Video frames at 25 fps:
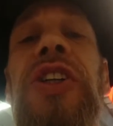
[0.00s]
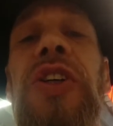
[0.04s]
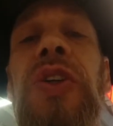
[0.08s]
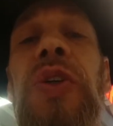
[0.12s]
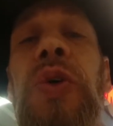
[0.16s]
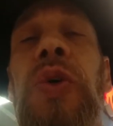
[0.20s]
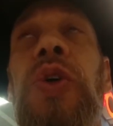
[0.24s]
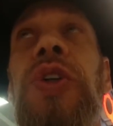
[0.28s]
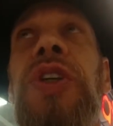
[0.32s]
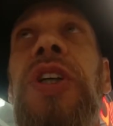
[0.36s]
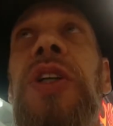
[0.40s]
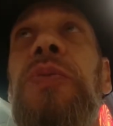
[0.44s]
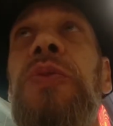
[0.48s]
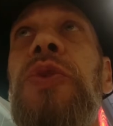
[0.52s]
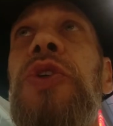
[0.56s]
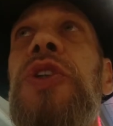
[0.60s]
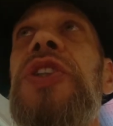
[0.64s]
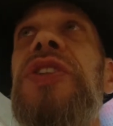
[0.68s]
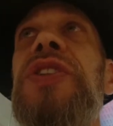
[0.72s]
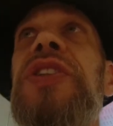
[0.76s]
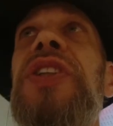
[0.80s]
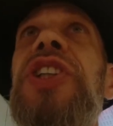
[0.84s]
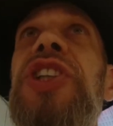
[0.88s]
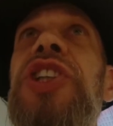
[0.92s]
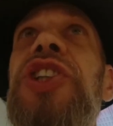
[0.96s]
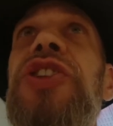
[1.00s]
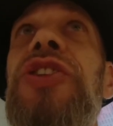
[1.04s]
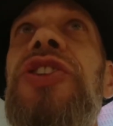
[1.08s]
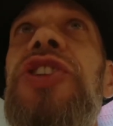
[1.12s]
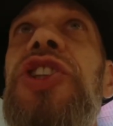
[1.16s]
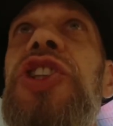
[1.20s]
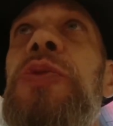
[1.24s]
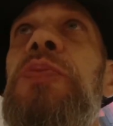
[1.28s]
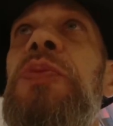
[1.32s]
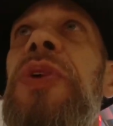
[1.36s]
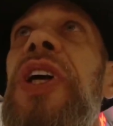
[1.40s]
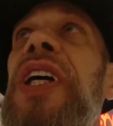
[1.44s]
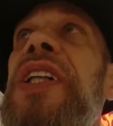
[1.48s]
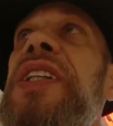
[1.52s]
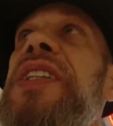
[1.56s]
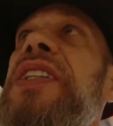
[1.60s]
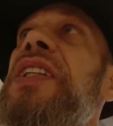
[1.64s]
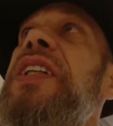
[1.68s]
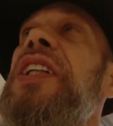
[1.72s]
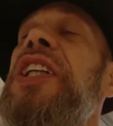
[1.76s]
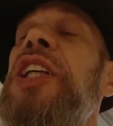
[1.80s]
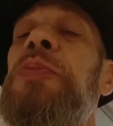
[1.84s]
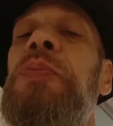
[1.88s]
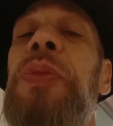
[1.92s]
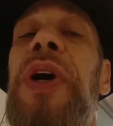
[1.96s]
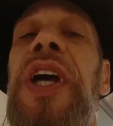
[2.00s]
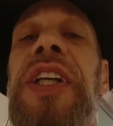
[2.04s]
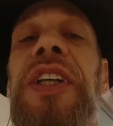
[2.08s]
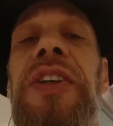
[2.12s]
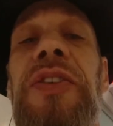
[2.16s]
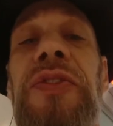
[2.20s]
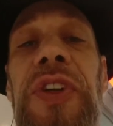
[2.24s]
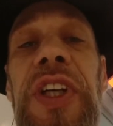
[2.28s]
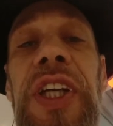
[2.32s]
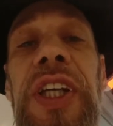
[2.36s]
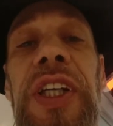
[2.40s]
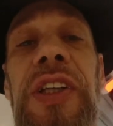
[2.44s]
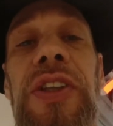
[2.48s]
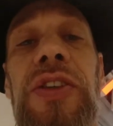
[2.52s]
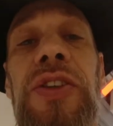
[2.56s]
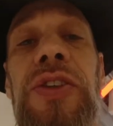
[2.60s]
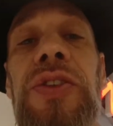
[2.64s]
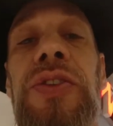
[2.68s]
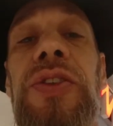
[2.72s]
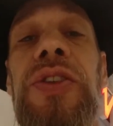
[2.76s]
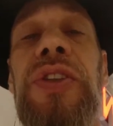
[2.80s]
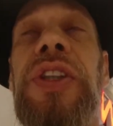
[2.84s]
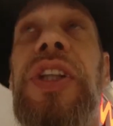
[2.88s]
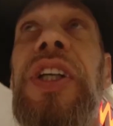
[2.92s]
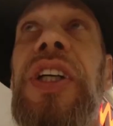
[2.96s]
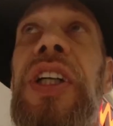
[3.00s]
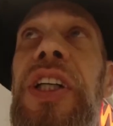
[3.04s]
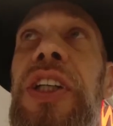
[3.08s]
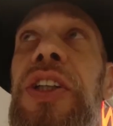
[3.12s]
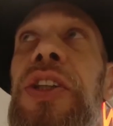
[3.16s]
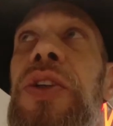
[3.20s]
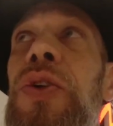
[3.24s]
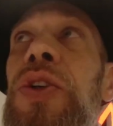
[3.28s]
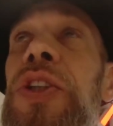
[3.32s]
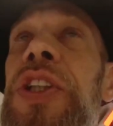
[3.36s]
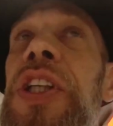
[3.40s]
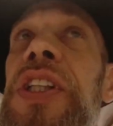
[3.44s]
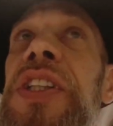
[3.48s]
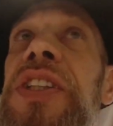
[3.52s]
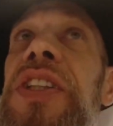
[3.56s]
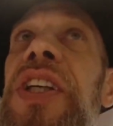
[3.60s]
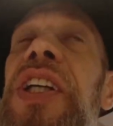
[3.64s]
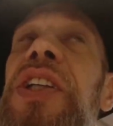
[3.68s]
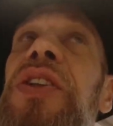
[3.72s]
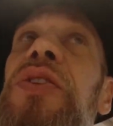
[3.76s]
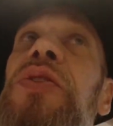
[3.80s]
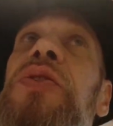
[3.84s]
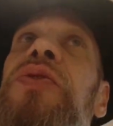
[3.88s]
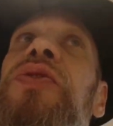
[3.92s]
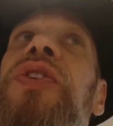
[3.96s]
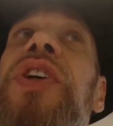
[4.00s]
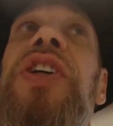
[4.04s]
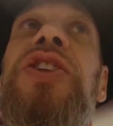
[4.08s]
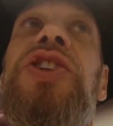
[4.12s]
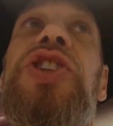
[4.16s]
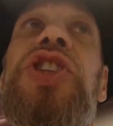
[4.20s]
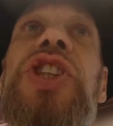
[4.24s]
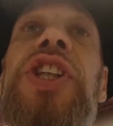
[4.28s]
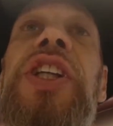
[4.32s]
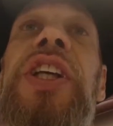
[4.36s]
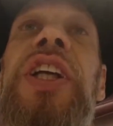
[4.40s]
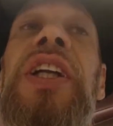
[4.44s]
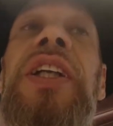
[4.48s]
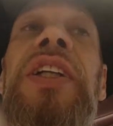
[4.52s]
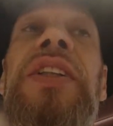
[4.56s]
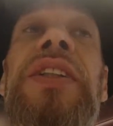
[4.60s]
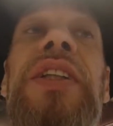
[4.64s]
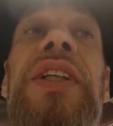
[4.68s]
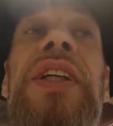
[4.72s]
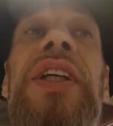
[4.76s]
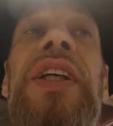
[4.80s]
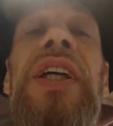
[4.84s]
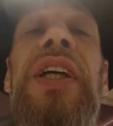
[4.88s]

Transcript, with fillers: Corona musste ich schon schmerzlich bei der Wiener und der Kronenzeitung feststellen,